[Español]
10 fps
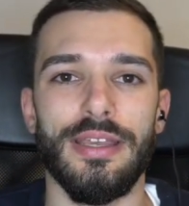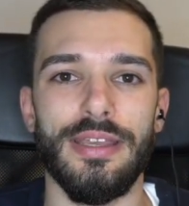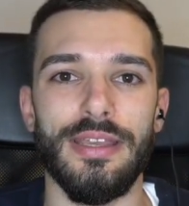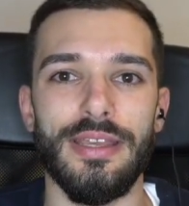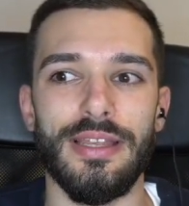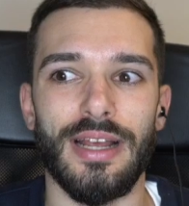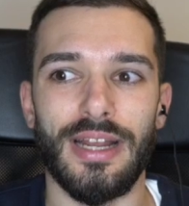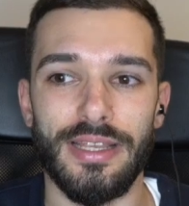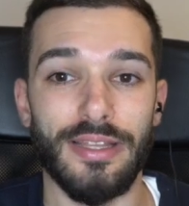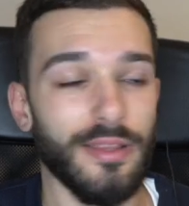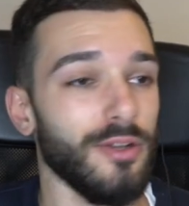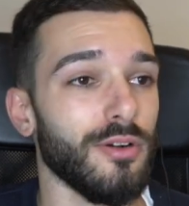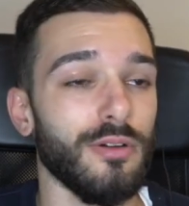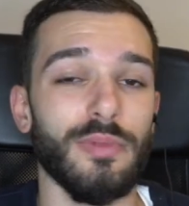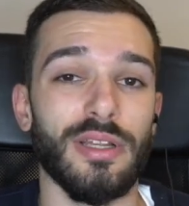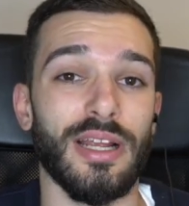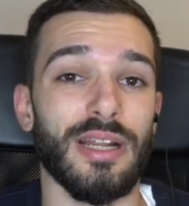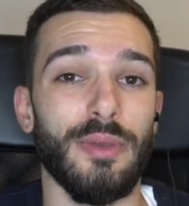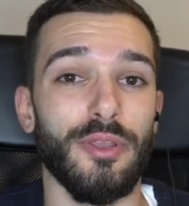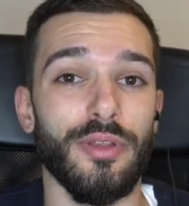y la, ya te digo, la
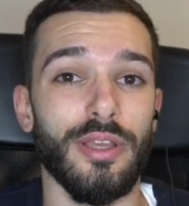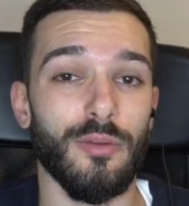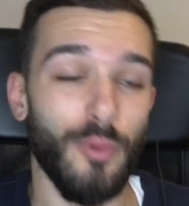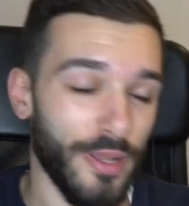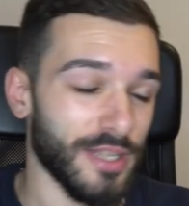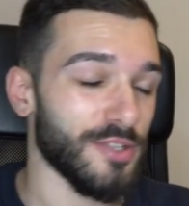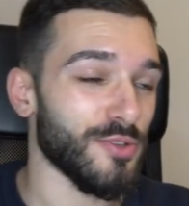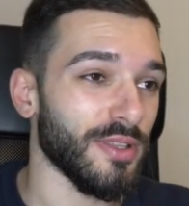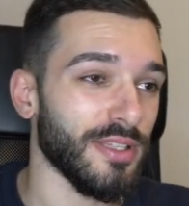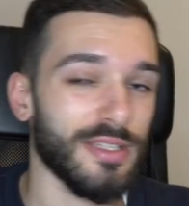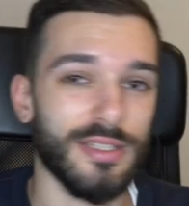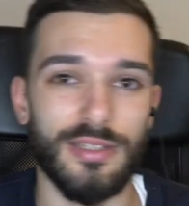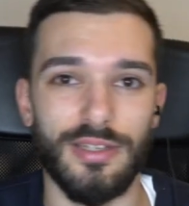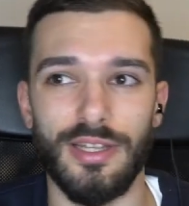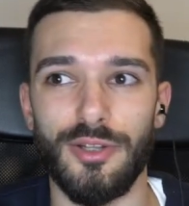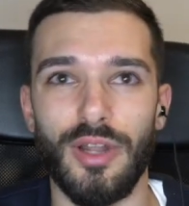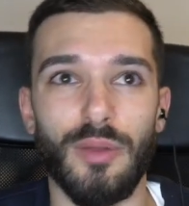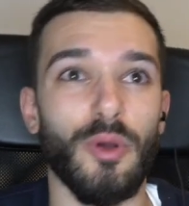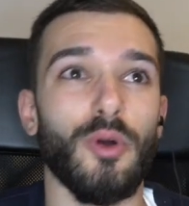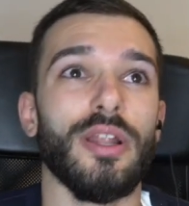gran mayoría, como bien has dicho antes, a lo
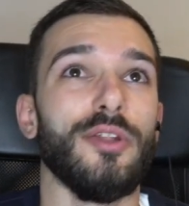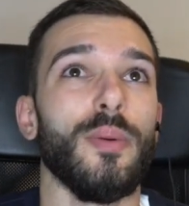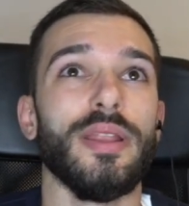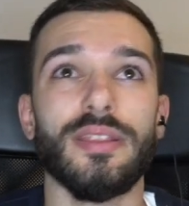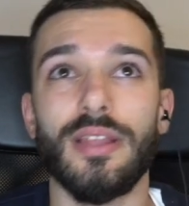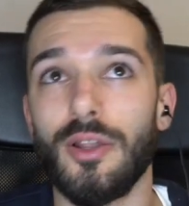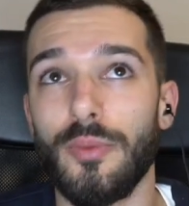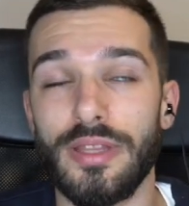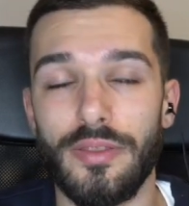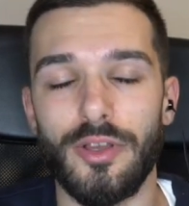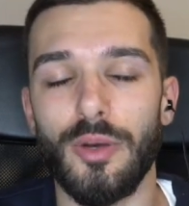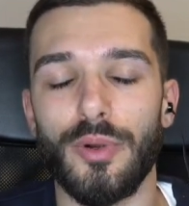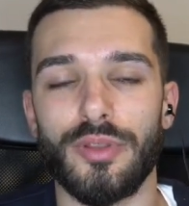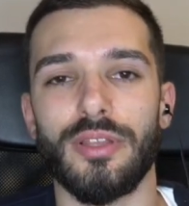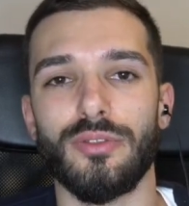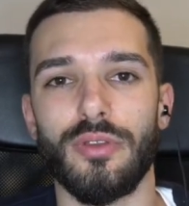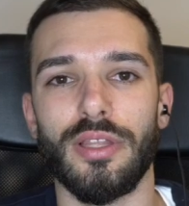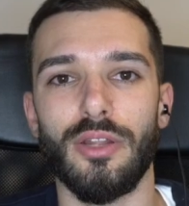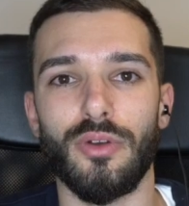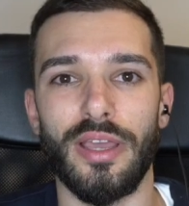mejor el 90-95%
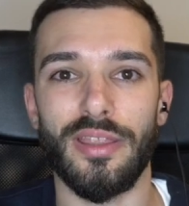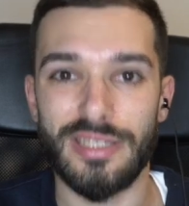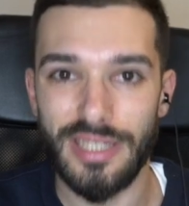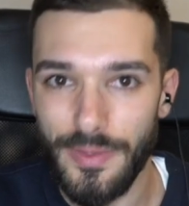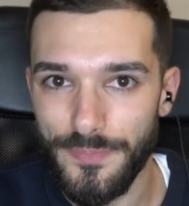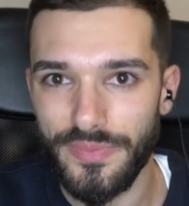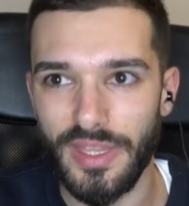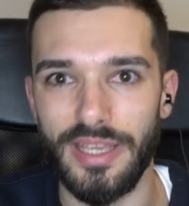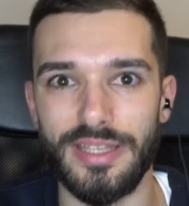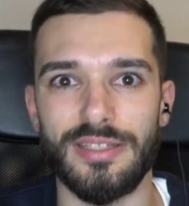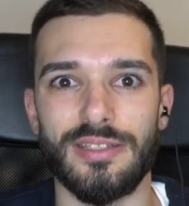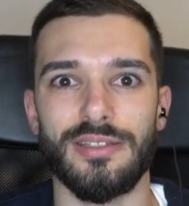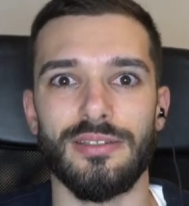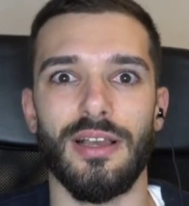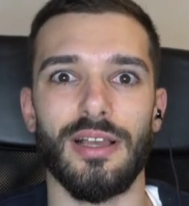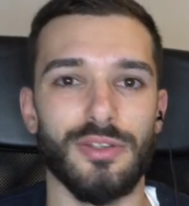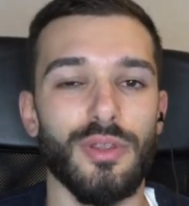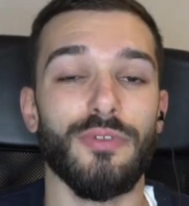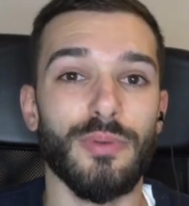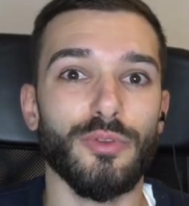de lo que sé es, ha sido
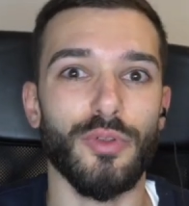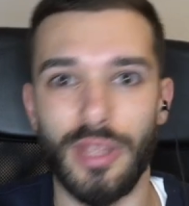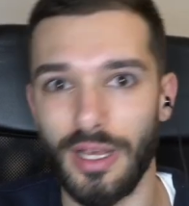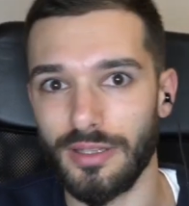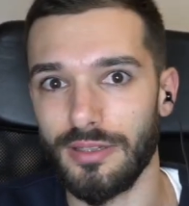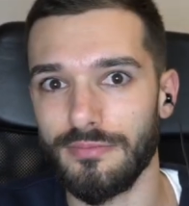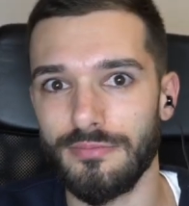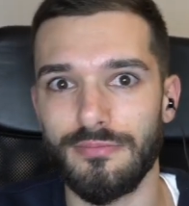de forma autodidacta.